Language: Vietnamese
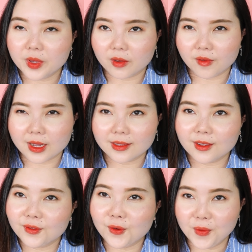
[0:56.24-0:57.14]
dịch vệ
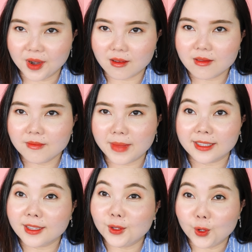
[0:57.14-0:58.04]
sinh phụ nữ mà
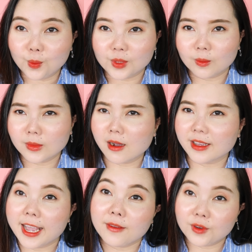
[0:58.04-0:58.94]
Trinh dùng trong thời
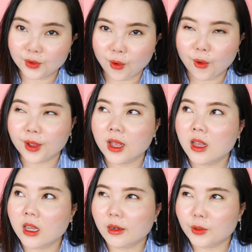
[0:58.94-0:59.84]
gian vừa rồi
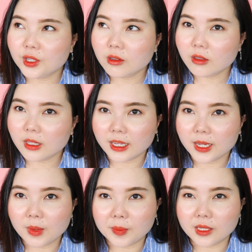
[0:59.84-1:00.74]
hồi trước thì
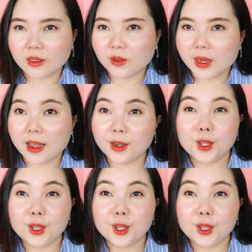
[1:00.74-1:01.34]
khi mà mình chưa biết đến